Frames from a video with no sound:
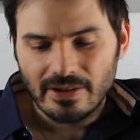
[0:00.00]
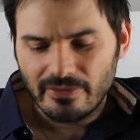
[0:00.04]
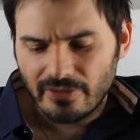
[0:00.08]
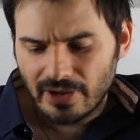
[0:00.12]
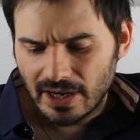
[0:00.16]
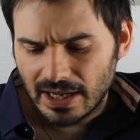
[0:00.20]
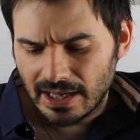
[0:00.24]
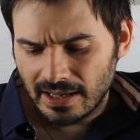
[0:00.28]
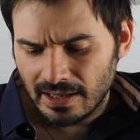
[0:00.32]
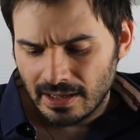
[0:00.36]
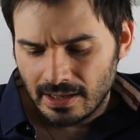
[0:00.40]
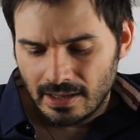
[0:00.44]

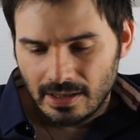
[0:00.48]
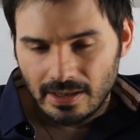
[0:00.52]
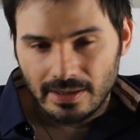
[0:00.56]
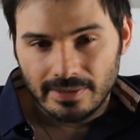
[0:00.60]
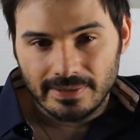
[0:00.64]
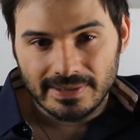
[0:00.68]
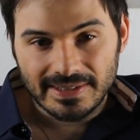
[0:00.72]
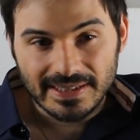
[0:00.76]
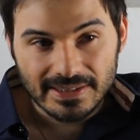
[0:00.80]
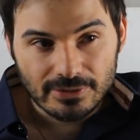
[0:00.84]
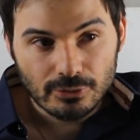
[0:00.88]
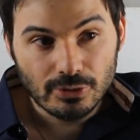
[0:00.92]
Voilà,
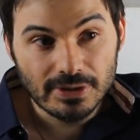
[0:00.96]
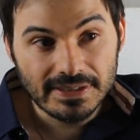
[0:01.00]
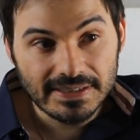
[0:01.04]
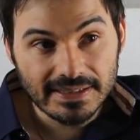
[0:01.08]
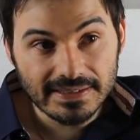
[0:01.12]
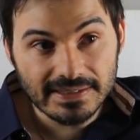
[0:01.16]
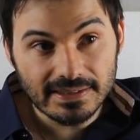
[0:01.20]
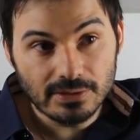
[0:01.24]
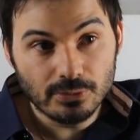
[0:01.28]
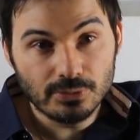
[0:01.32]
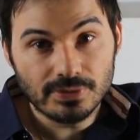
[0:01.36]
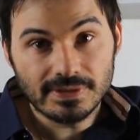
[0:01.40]

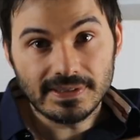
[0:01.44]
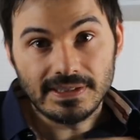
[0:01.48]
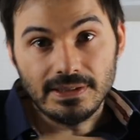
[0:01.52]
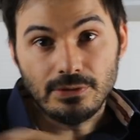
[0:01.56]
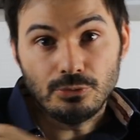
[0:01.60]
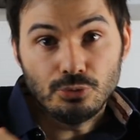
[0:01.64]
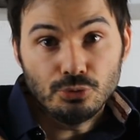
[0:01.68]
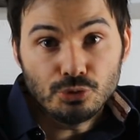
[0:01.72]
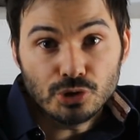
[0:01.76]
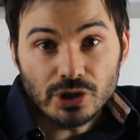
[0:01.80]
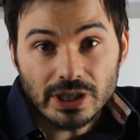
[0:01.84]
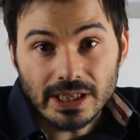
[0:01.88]
sexualiser, c'est aussi
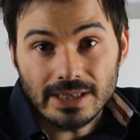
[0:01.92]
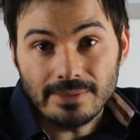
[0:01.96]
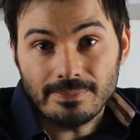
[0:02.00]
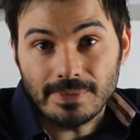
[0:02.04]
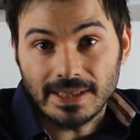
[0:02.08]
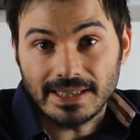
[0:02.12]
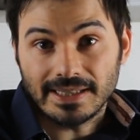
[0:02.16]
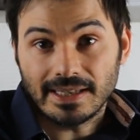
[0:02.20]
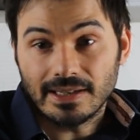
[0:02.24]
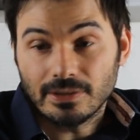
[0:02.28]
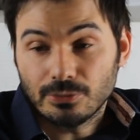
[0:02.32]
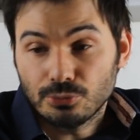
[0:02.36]
toucher,
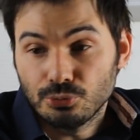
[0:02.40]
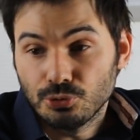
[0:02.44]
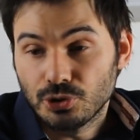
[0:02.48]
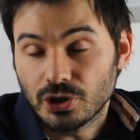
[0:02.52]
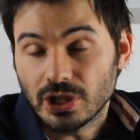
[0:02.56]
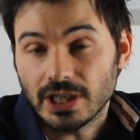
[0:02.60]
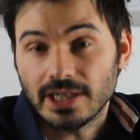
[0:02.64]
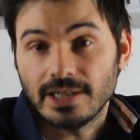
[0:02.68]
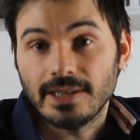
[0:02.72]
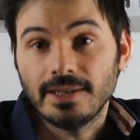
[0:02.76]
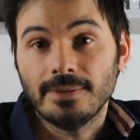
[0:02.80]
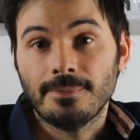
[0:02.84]
mettre un
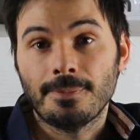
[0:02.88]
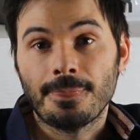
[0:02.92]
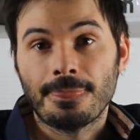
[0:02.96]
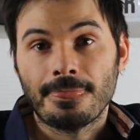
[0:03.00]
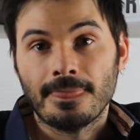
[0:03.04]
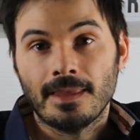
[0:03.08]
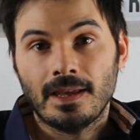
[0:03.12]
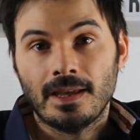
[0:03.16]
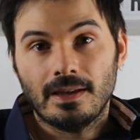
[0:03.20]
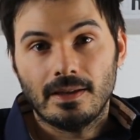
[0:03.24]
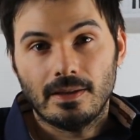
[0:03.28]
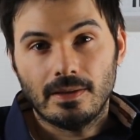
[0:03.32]
toucher,
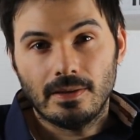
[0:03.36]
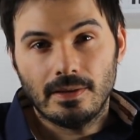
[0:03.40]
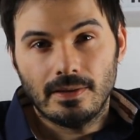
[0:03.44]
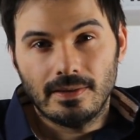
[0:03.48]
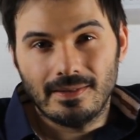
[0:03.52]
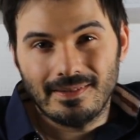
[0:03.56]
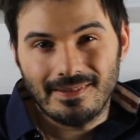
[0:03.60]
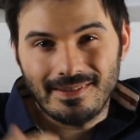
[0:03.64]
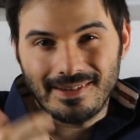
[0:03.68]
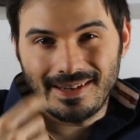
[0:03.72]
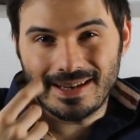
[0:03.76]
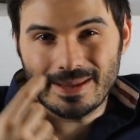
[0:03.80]

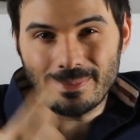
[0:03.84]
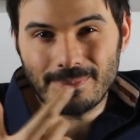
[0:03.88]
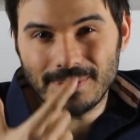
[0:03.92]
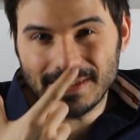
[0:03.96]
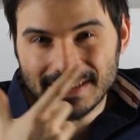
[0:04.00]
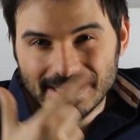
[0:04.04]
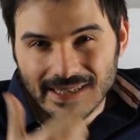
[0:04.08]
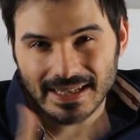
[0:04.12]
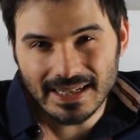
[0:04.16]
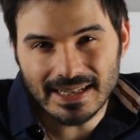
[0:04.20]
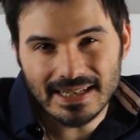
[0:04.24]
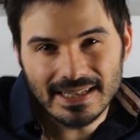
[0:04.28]
euh, la
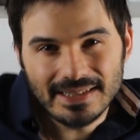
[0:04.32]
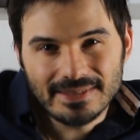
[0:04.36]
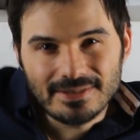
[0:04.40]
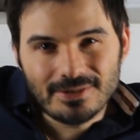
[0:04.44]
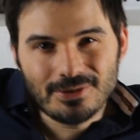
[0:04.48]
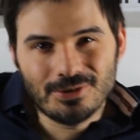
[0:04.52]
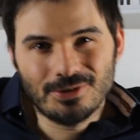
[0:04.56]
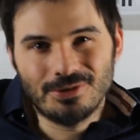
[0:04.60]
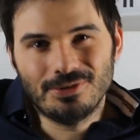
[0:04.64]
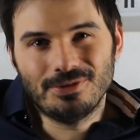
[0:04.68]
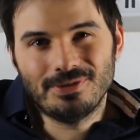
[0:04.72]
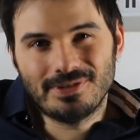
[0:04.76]
baiser avec
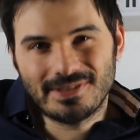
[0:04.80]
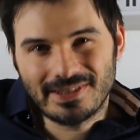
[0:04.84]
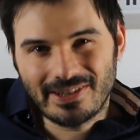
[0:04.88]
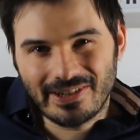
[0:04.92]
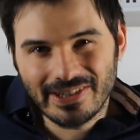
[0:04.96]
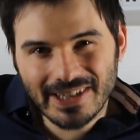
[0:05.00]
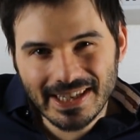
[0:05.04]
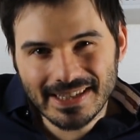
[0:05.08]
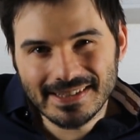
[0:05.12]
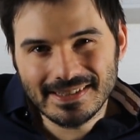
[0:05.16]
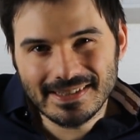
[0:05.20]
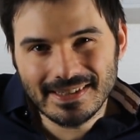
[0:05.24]
les yeux, sans
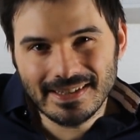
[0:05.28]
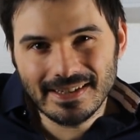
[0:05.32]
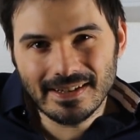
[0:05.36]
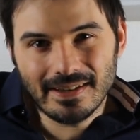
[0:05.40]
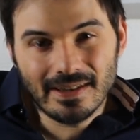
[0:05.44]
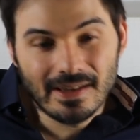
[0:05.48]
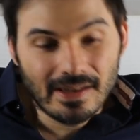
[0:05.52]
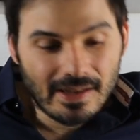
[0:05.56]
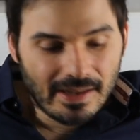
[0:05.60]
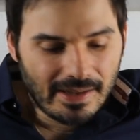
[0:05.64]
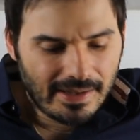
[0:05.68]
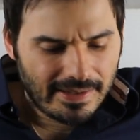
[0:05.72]
rien dire.